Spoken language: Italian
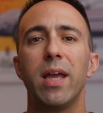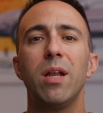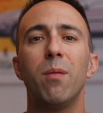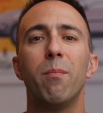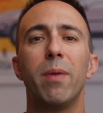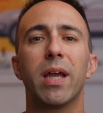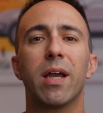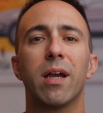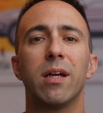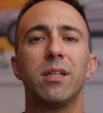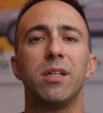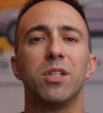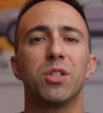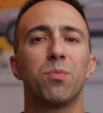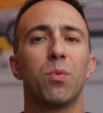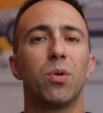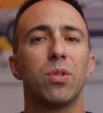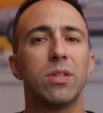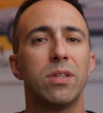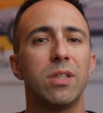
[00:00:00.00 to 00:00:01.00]
il
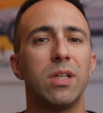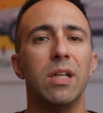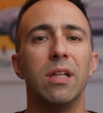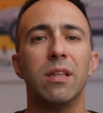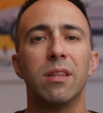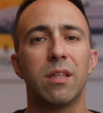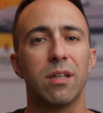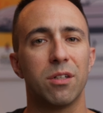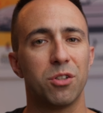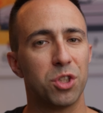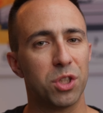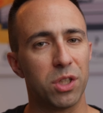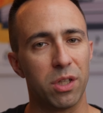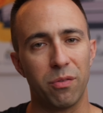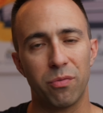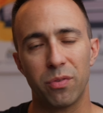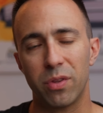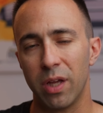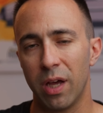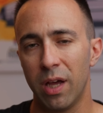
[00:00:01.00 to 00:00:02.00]
meccanismo tilt
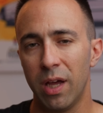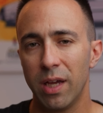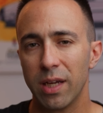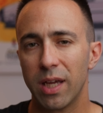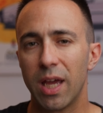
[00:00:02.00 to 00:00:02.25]
shift,